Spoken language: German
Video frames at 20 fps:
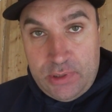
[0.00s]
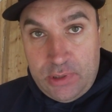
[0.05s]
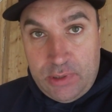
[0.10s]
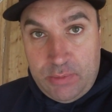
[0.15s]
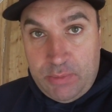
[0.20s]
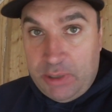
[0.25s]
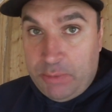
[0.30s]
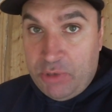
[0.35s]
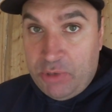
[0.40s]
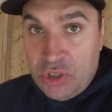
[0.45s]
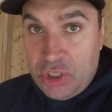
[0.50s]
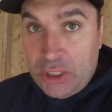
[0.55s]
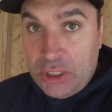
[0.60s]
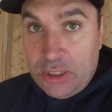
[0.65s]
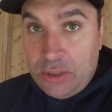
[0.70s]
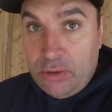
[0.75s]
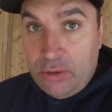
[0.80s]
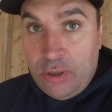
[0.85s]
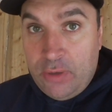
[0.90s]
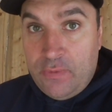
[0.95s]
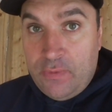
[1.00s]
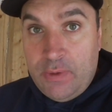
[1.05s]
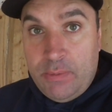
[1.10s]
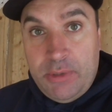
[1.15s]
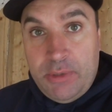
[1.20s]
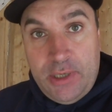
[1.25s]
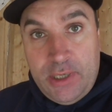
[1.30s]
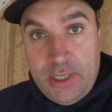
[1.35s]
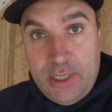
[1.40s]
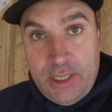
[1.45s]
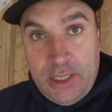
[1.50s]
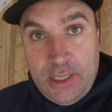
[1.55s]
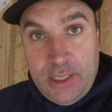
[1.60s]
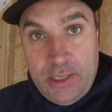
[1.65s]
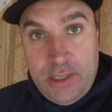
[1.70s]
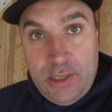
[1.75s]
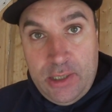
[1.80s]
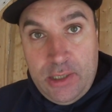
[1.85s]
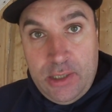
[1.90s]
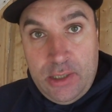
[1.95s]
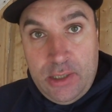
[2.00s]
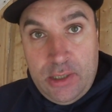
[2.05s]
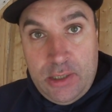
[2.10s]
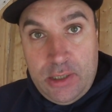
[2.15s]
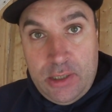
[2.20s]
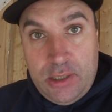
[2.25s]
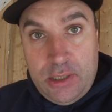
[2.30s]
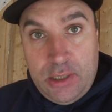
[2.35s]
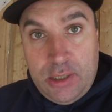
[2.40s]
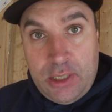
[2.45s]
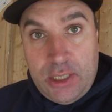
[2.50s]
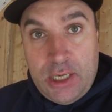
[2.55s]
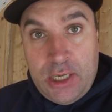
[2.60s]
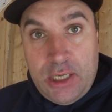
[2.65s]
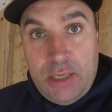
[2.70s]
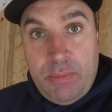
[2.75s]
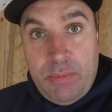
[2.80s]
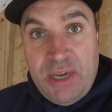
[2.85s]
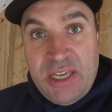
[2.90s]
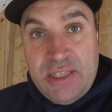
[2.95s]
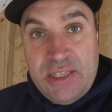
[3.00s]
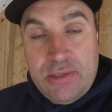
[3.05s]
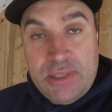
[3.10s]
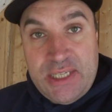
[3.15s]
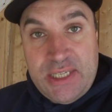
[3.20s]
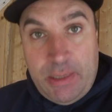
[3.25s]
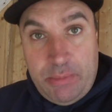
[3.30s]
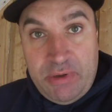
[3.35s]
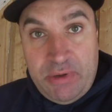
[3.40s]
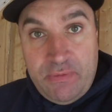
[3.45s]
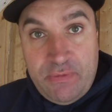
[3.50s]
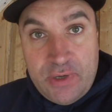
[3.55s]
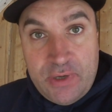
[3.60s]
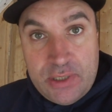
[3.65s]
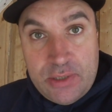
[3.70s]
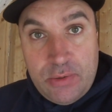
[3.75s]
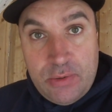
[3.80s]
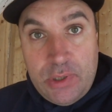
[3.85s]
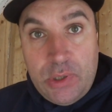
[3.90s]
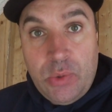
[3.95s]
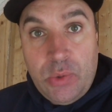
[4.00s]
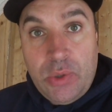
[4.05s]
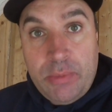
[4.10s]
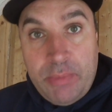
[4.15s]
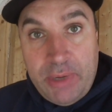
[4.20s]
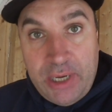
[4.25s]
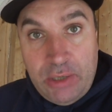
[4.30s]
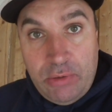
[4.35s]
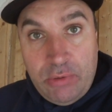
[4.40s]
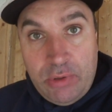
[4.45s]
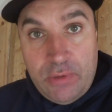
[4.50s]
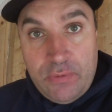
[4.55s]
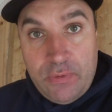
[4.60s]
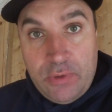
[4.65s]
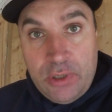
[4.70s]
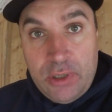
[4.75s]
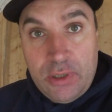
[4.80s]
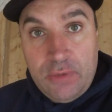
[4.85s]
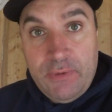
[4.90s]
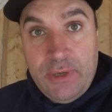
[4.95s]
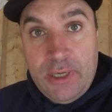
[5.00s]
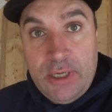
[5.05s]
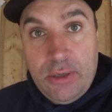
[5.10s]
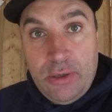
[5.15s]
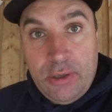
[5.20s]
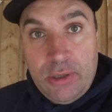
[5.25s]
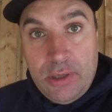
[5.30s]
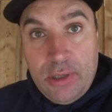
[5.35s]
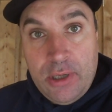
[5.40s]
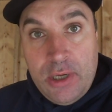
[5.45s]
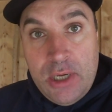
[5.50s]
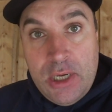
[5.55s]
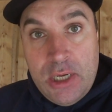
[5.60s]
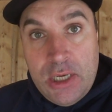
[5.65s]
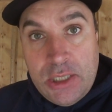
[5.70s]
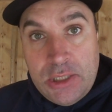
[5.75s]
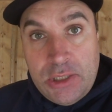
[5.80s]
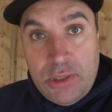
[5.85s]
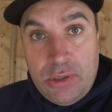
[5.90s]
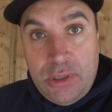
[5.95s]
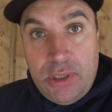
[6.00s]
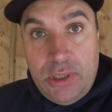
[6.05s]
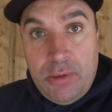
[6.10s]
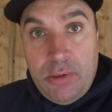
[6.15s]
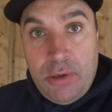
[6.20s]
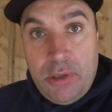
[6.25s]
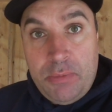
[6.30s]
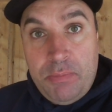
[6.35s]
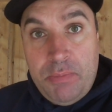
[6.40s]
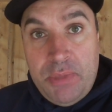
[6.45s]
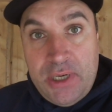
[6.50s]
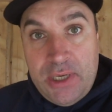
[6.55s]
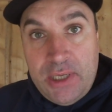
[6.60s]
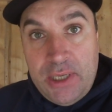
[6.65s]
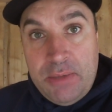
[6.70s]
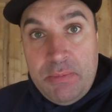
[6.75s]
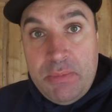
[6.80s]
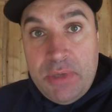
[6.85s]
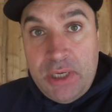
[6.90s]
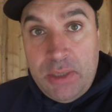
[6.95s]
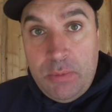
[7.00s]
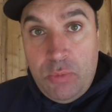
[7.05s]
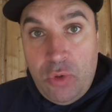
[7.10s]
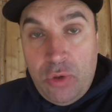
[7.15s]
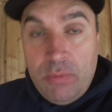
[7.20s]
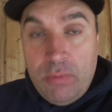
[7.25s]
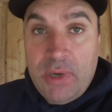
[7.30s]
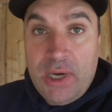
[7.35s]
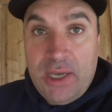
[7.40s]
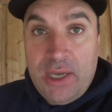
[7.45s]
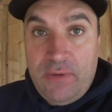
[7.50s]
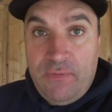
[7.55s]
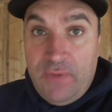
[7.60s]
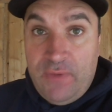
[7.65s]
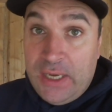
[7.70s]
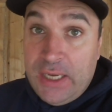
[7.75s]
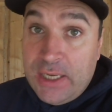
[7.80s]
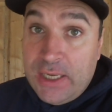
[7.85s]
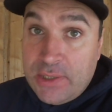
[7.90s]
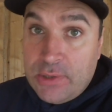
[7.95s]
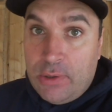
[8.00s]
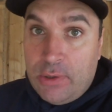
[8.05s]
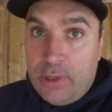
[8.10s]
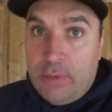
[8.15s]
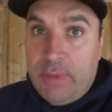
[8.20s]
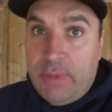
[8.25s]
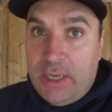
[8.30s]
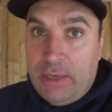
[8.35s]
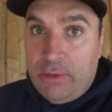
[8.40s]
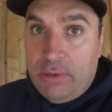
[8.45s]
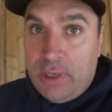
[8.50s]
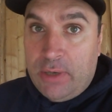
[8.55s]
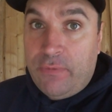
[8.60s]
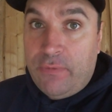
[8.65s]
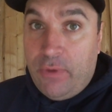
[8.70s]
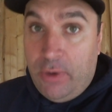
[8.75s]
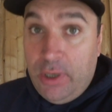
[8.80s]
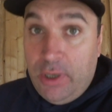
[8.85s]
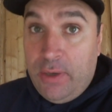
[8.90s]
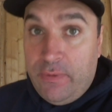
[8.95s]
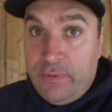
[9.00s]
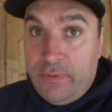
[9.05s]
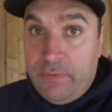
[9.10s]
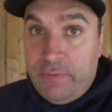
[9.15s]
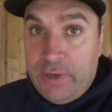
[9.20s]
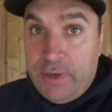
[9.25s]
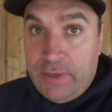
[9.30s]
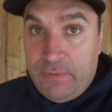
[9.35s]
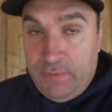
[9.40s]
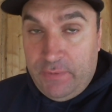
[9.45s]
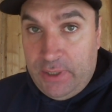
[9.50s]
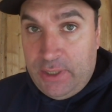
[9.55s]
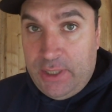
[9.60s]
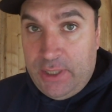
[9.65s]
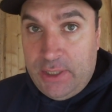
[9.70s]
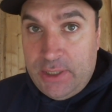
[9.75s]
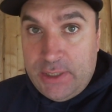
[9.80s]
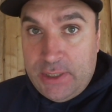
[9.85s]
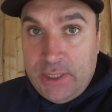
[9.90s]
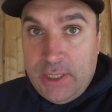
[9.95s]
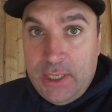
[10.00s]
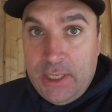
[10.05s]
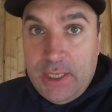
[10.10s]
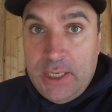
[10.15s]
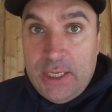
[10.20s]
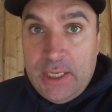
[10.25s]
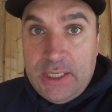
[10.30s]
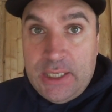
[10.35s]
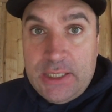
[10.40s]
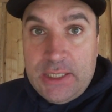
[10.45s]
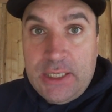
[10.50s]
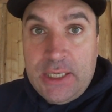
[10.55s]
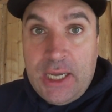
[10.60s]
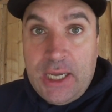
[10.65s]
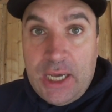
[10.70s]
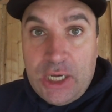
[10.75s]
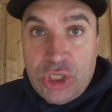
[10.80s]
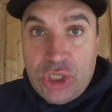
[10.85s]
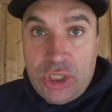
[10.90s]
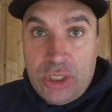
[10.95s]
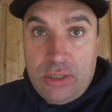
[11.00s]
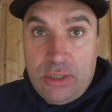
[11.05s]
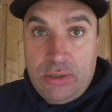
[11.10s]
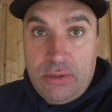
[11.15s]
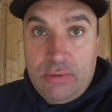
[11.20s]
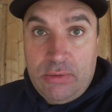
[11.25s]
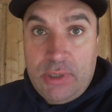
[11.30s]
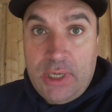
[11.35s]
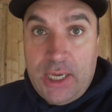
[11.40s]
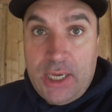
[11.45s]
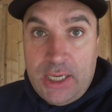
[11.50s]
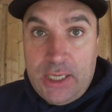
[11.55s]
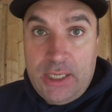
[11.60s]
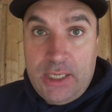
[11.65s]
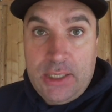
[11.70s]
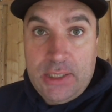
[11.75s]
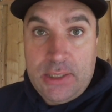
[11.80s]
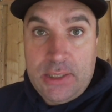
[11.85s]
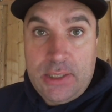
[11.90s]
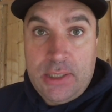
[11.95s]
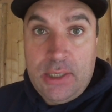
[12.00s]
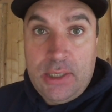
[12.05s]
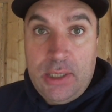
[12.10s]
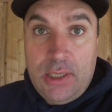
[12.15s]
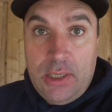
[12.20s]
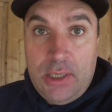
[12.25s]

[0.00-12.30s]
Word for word: Äh, manchmal steckt der Teufel im Detail. Äh, gerade bei Zusammenfassungen oder Meinungen von irgendwelchen Leuten solltet ihr euch bitte immer die Mühe machen, wenn das eurer Meinung nach für euer Verfahren wichtig ist, dass ihr nachschaut und nachlest.